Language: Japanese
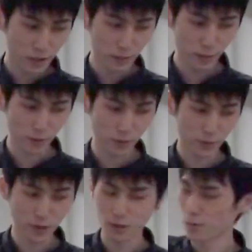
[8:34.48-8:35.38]
で用例
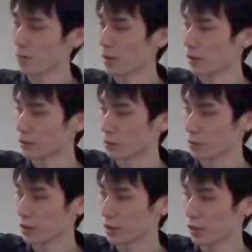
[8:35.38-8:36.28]
パターンは
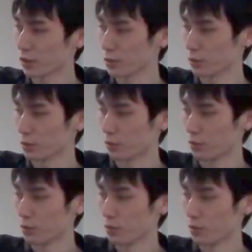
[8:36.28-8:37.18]
直前核要
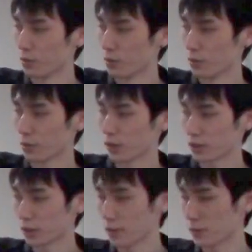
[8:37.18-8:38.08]
素の
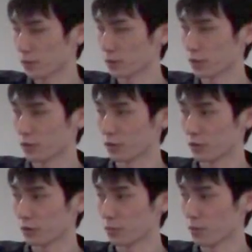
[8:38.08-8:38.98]
数だけ存在するん
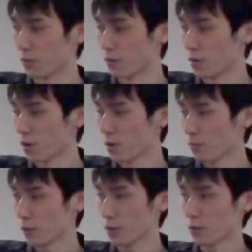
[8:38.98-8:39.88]
ですけども、
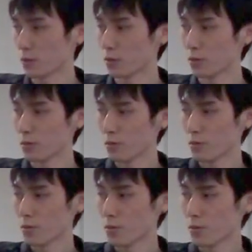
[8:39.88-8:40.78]
用法
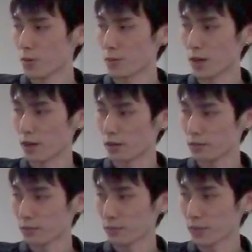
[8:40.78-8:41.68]
は
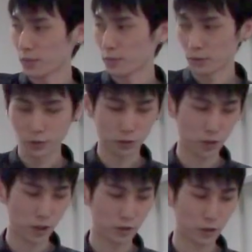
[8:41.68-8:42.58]
それ
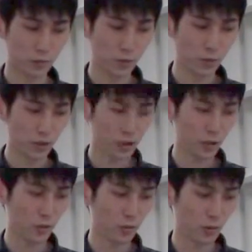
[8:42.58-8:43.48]
ぞれあるんですけども、同
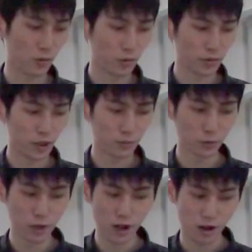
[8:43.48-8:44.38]
じ用法である
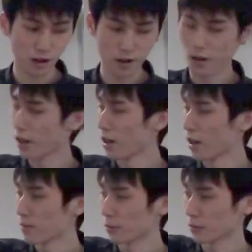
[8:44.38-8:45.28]
ものが
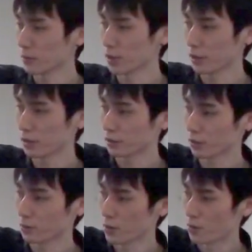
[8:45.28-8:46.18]
含まれているんで
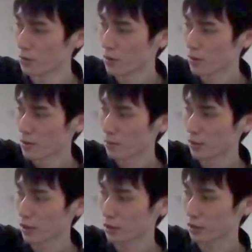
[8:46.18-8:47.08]
すけども、
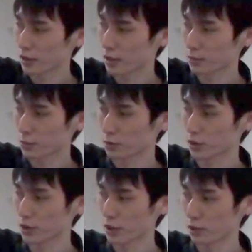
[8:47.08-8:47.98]
直
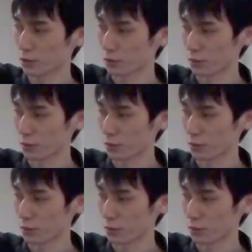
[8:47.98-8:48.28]
前核要